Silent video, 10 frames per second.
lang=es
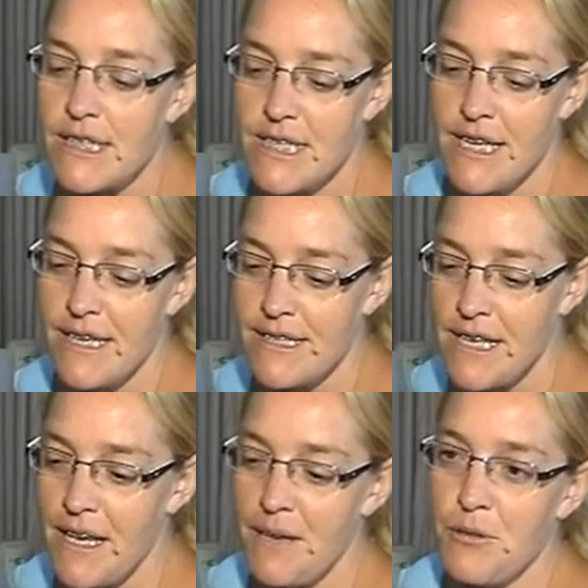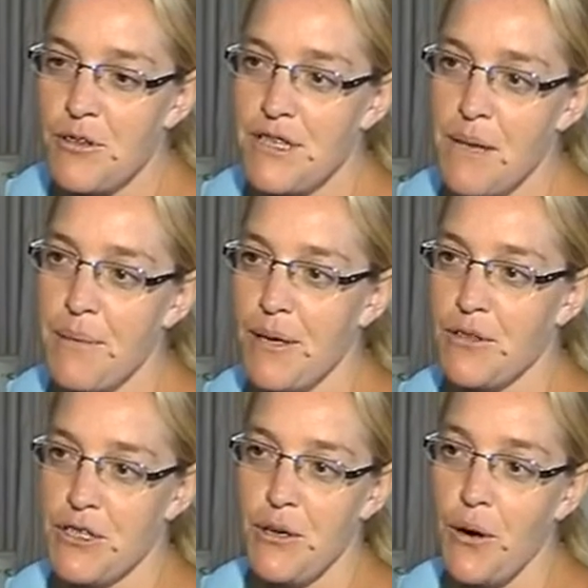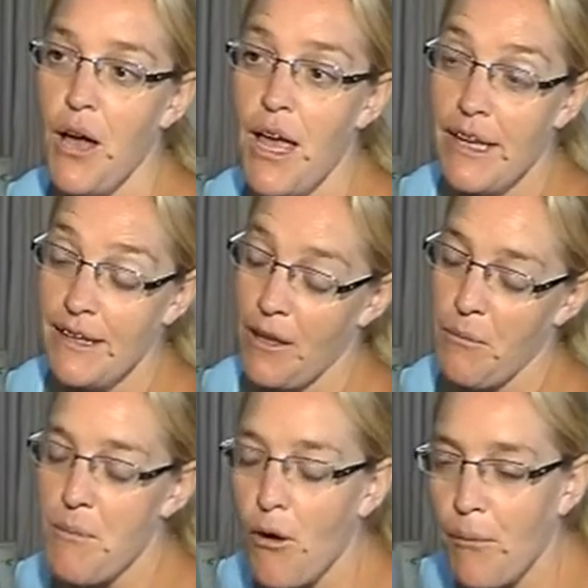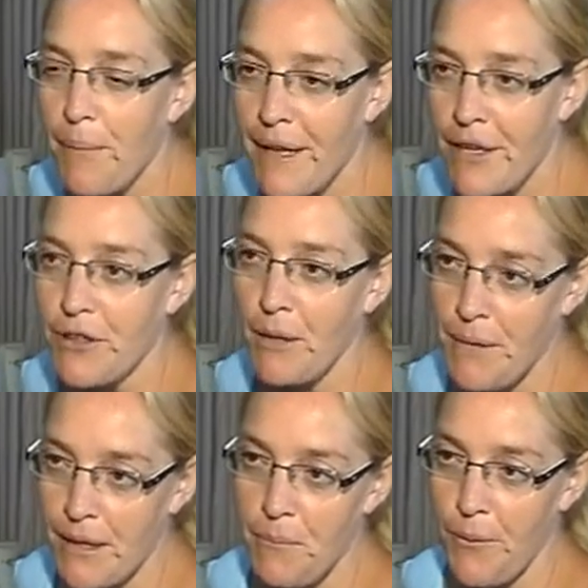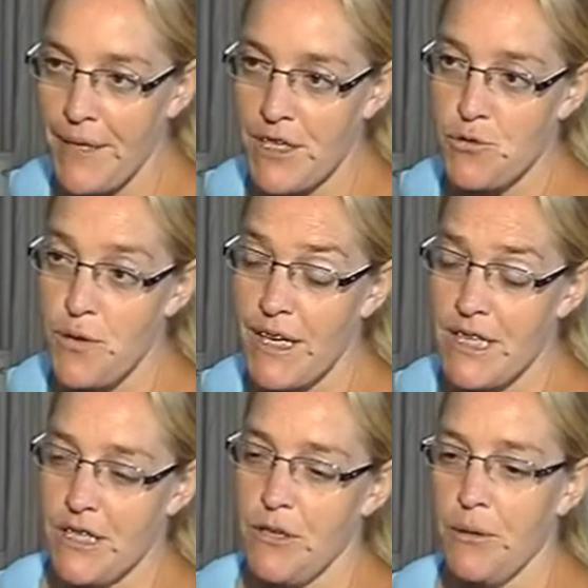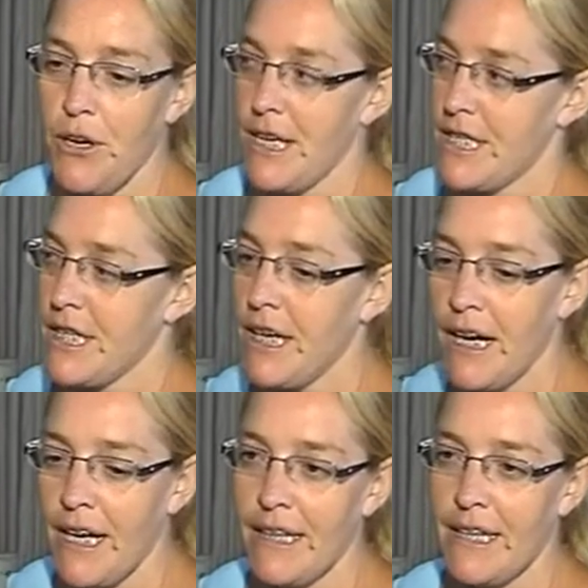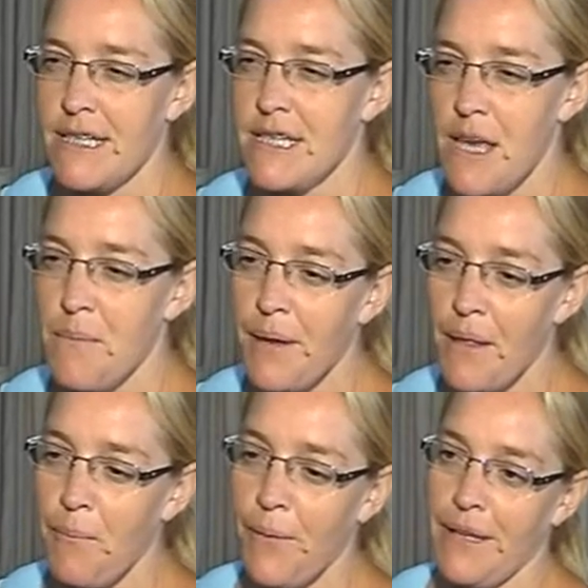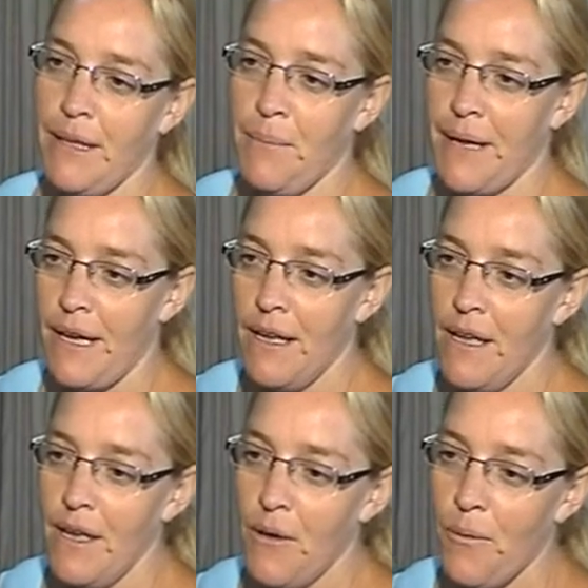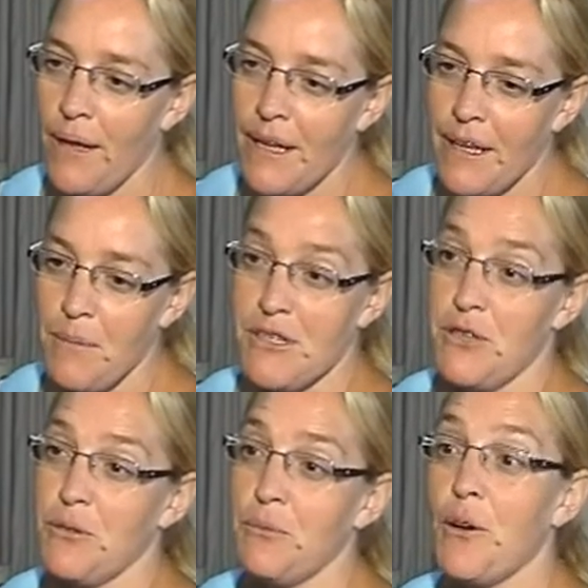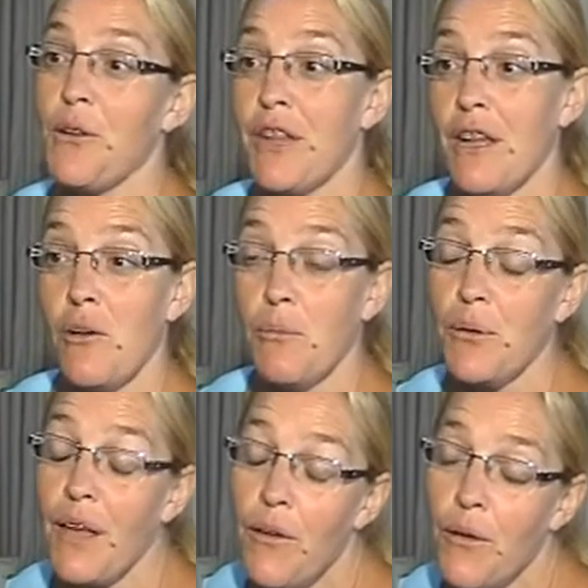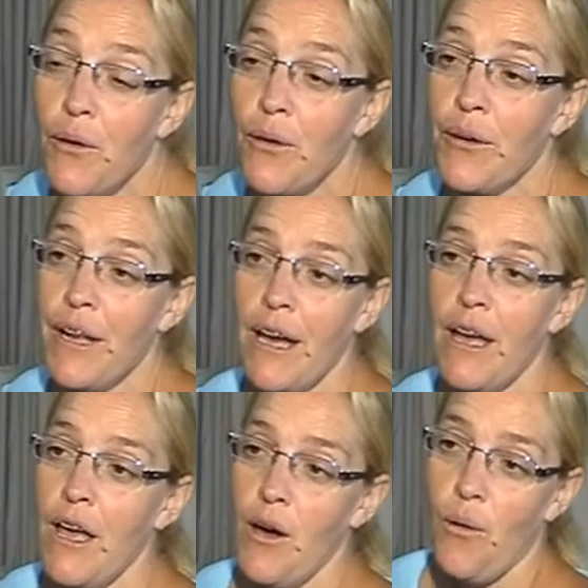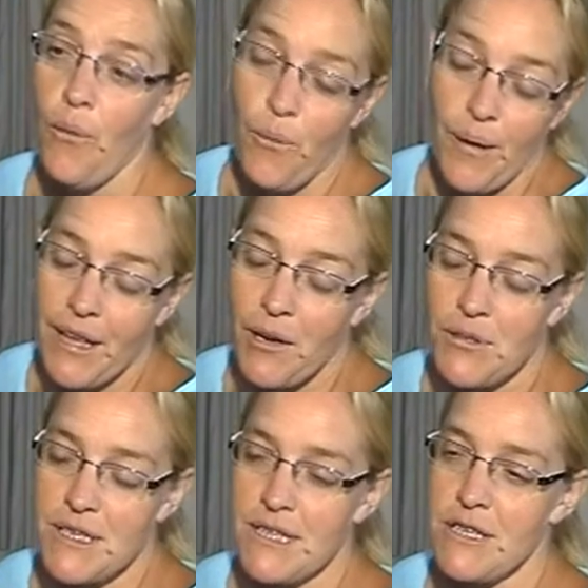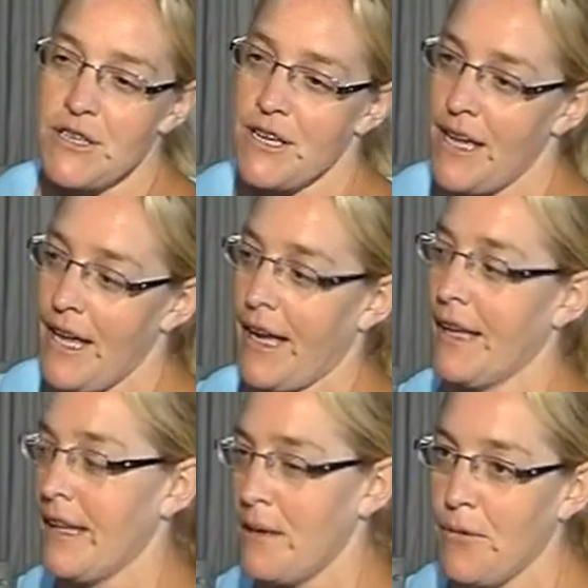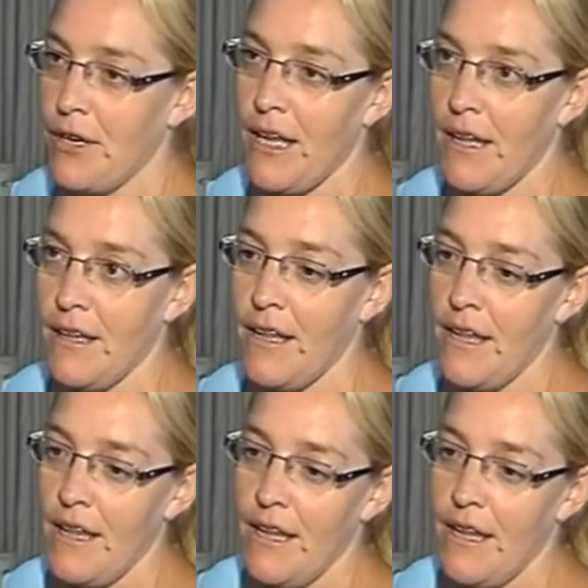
acá sí, sí, uno siempre, o si no, los mismos compañeros también te pueden ayudar y si no, bueno, las chicas acá están siempre dispuestas para cualquier tipo, si uno no tiene computadora o cualquier cosa, eso eh, acá tenemos las